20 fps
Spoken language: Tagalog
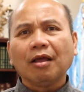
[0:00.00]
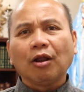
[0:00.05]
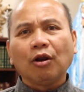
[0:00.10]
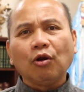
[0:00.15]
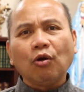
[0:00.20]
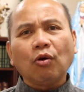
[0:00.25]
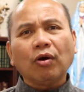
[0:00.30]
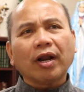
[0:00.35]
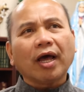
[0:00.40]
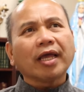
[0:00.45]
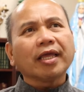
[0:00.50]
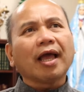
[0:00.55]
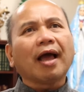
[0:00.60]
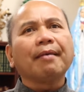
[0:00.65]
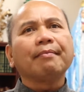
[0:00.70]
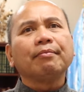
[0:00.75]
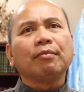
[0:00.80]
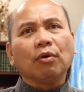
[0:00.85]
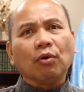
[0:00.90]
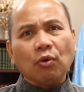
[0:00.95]
Lord, I
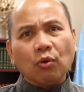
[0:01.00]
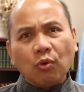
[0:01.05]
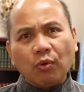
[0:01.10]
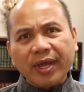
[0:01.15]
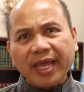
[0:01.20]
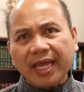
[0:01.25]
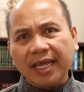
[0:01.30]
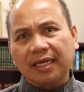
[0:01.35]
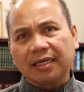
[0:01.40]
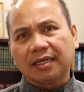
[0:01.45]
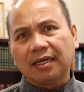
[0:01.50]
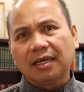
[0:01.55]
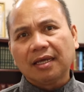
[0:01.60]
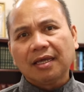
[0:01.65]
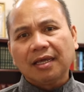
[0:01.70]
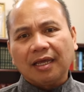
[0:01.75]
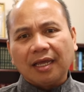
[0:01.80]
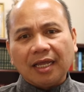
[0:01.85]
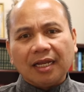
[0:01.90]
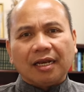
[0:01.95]
am weak
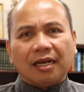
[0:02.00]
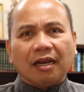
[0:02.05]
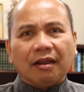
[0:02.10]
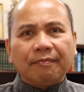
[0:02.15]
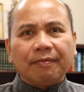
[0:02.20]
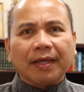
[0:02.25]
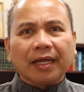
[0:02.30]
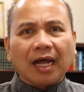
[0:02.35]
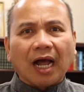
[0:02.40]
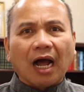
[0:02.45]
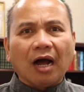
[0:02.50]
in living